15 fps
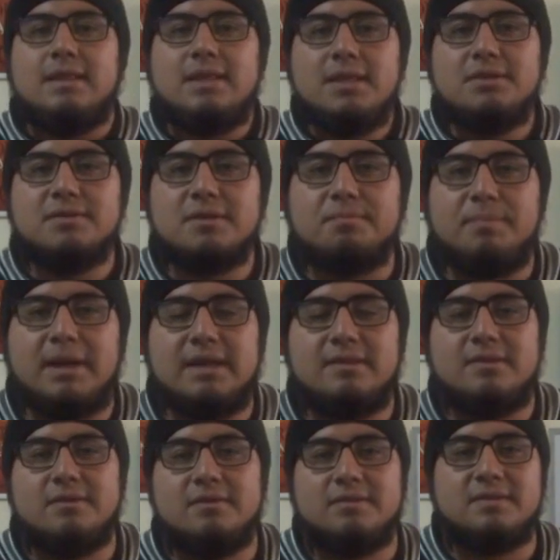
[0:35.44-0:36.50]
Dicho
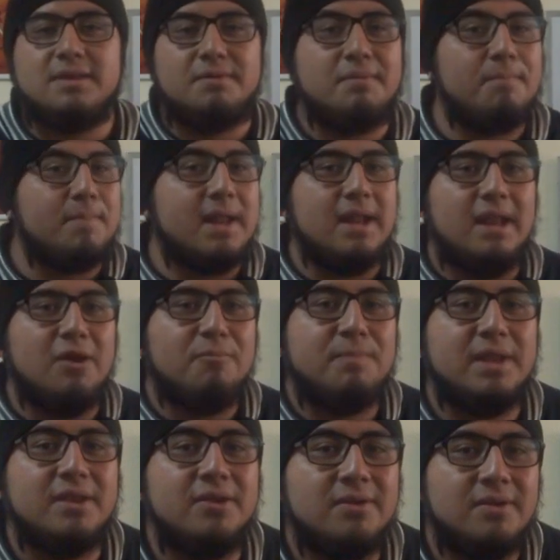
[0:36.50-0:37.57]
espacio sirve para la
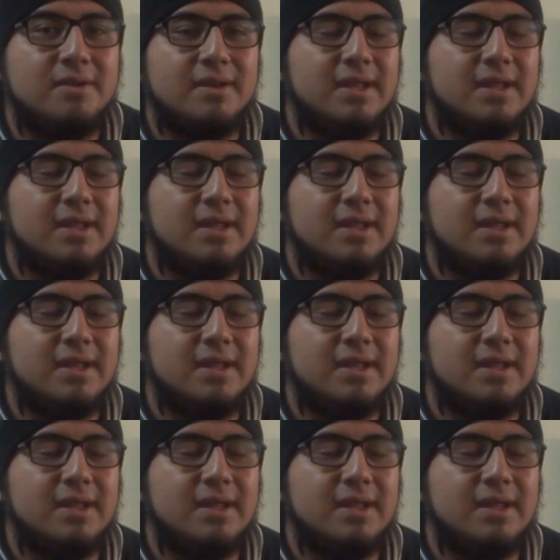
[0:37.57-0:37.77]
opinión